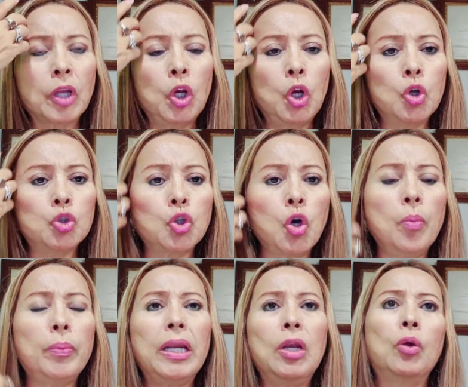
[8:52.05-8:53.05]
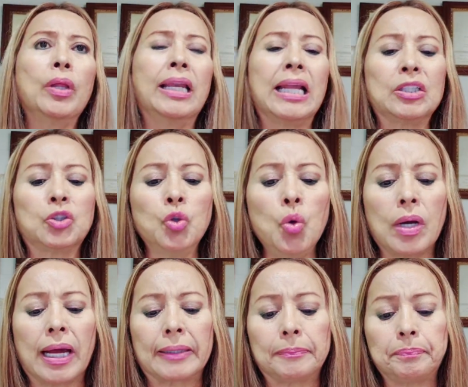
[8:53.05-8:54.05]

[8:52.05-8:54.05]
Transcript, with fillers: Los hombres, lo del azúcar.